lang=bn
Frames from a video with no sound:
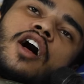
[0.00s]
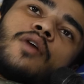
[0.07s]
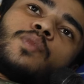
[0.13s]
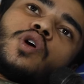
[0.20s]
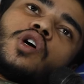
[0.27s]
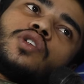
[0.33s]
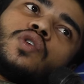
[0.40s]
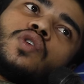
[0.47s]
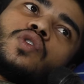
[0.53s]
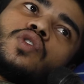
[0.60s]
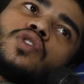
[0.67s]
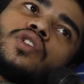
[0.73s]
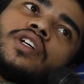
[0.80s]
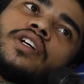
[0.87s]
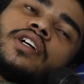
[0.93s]
আমরা আন্দোলনরত
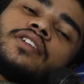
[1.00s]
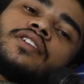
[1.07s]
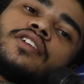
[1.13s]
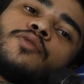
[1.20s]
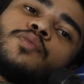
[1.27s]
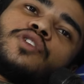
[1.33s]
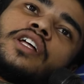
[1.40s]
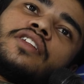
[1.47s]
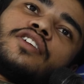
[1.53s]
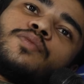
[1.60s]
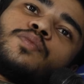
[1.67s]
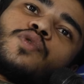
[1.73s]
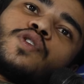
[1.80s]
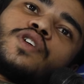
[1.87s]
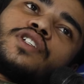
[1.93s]
শিক্ষার্থীরা তাদেরকে
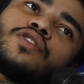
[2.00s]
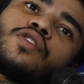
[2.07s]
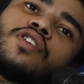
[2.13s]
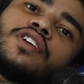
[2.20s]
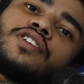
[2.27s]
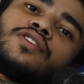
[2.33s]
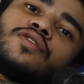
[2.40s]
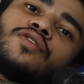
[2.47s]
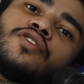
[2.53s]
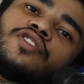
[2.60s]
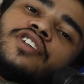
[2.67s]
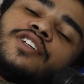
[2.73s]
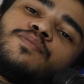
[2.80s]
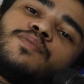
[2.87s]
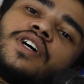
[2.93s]
প্রোটেস্ট করার জন্য
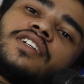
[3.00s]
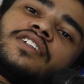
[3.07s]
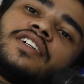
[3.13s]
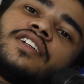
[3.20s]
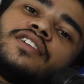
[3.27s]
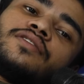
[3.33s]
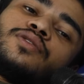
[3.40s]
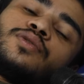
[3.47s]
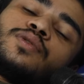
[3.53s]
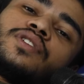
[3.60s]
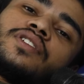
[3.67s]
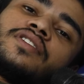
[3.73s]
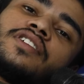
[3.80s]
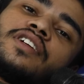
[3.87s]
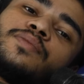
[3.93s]
ইট পাটকেল
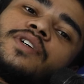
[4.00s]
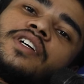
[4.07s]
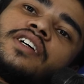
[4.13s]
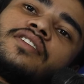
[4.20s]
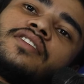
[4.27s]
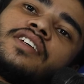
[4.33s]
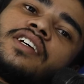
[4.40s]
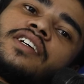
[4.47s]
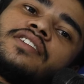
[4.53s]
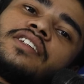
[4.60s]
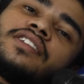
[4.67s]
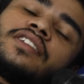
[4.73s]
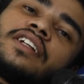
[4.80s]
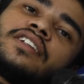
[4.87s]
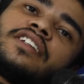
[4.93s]
চড়তেছিলাম এখান থেকে
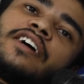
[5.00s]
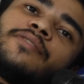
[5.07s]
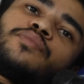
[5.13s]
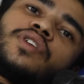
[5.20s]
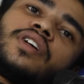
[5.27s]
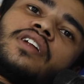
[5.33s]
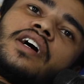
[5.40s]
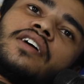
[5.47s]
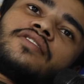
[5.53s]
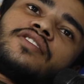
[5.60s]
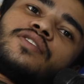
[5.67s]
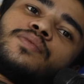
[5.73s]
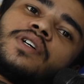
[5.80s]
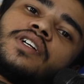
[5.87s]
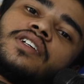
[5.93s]
যাতে তারা সামনে না
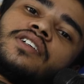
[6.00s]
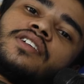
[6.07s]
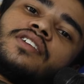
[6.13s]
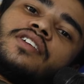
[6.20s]
আসতে পারে